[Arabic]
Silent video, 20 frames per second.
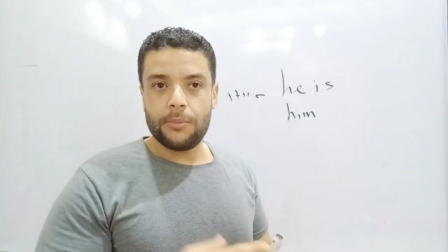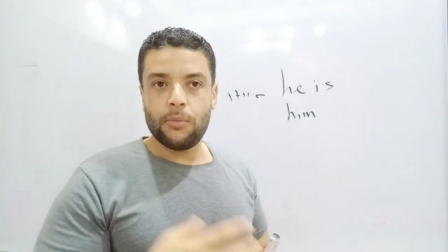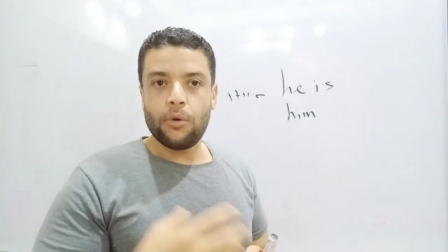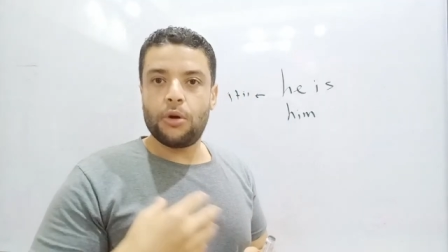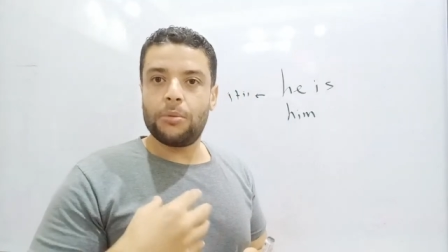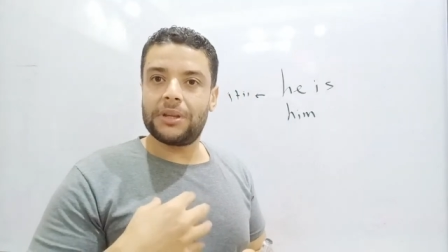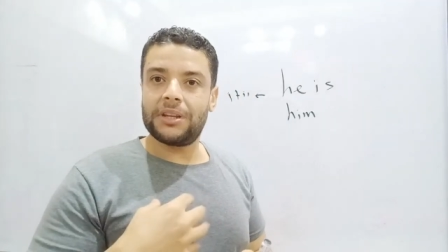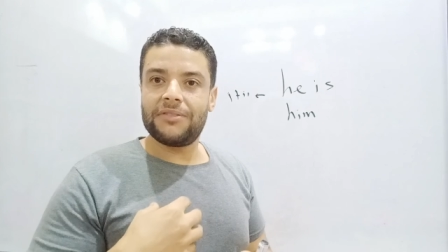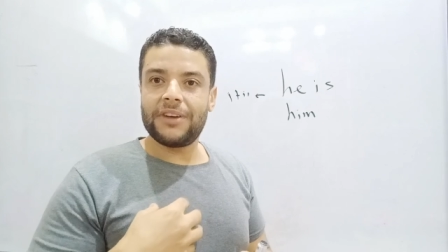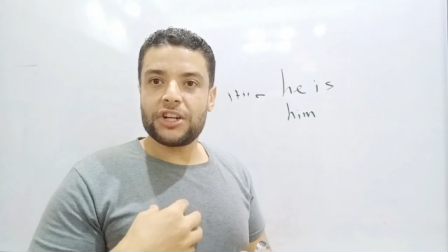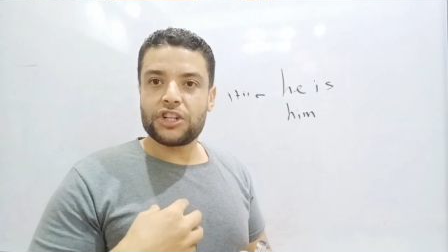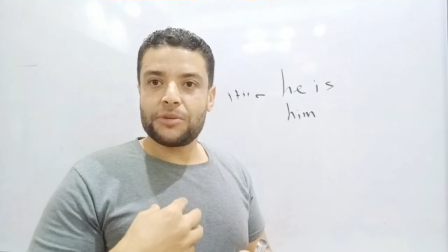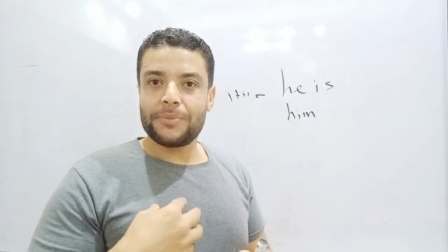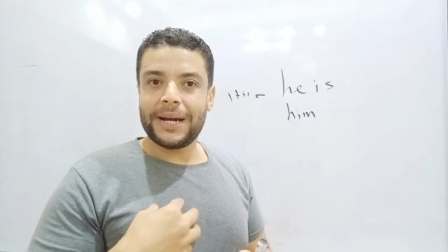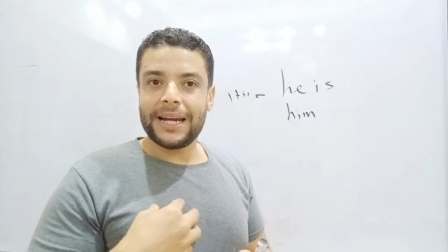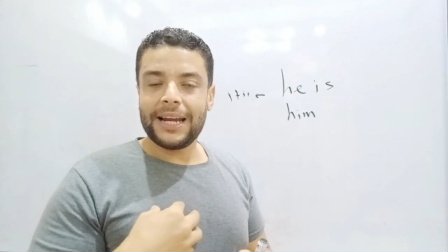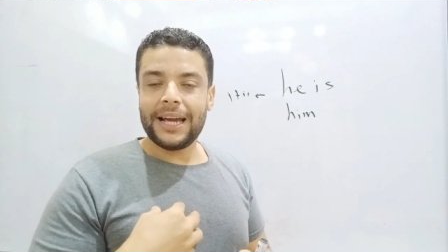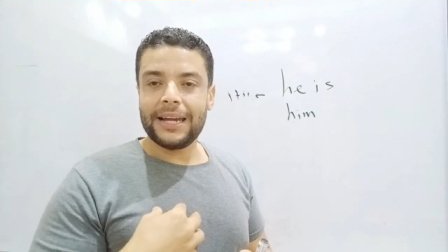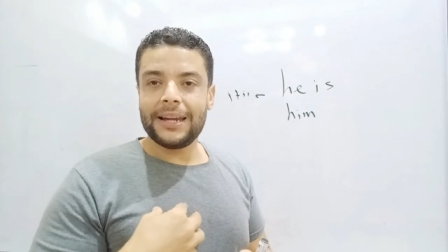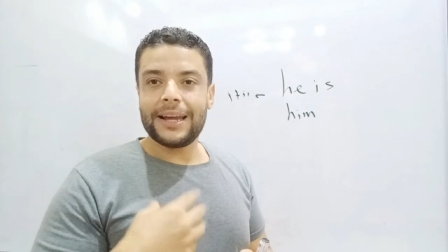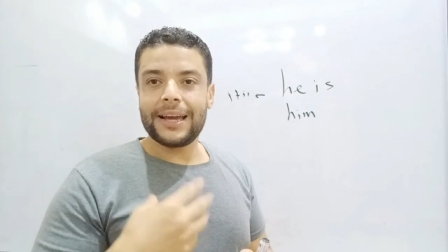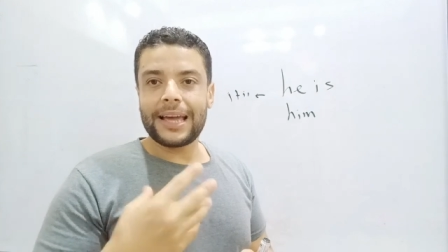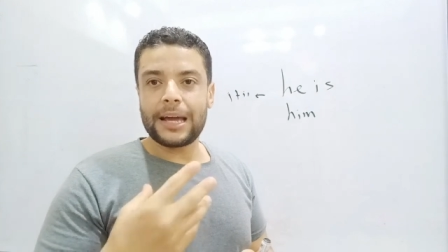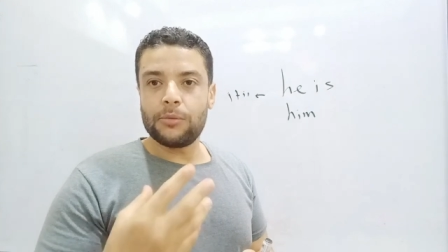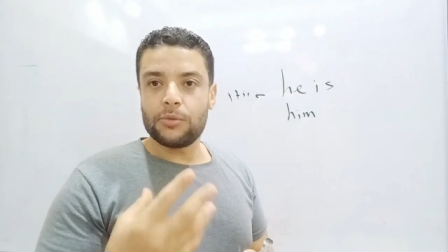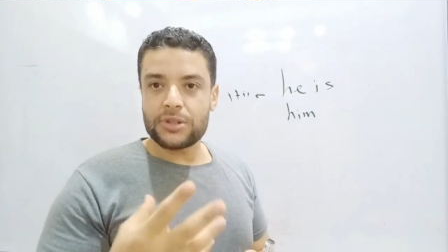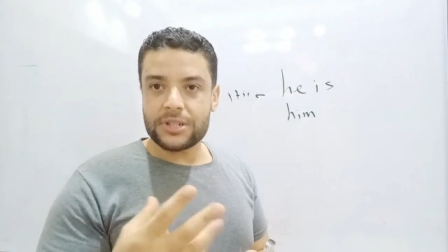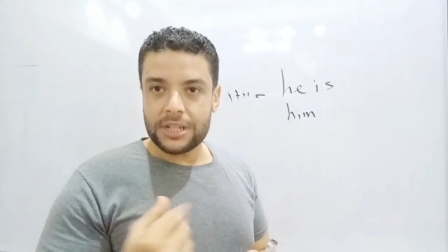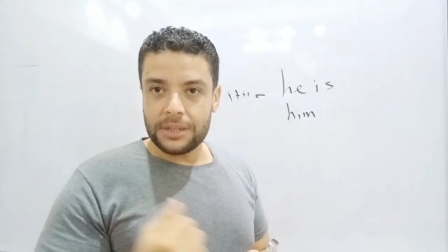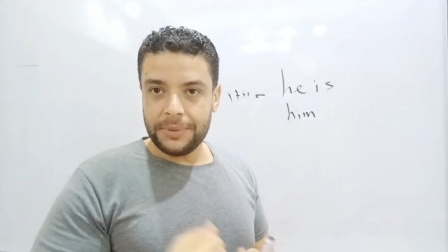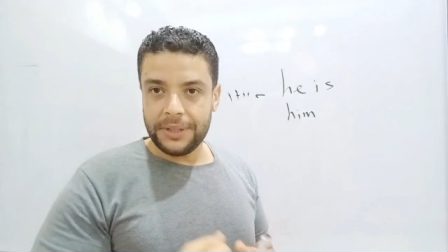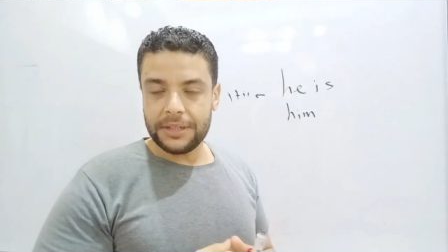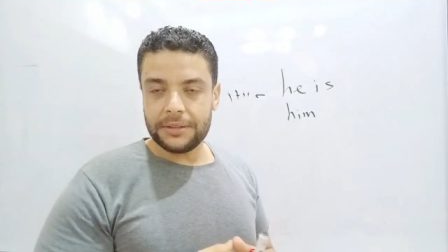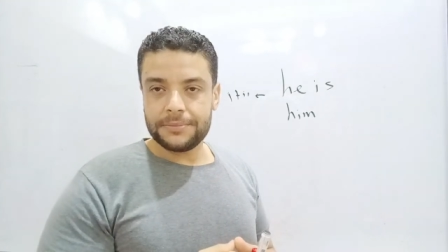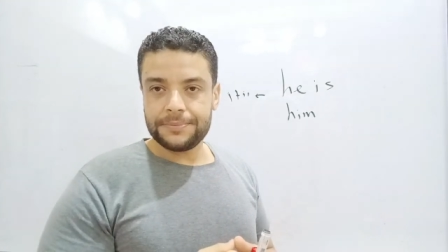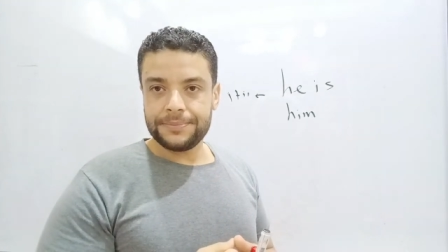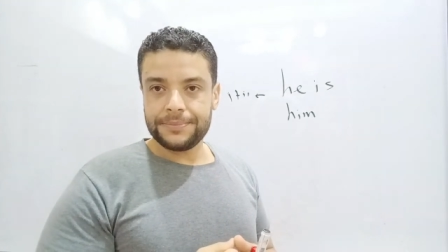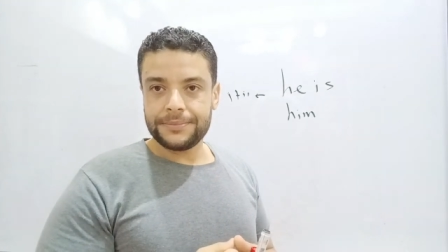ممكن ما تنفعش معانا احنا كمسلمين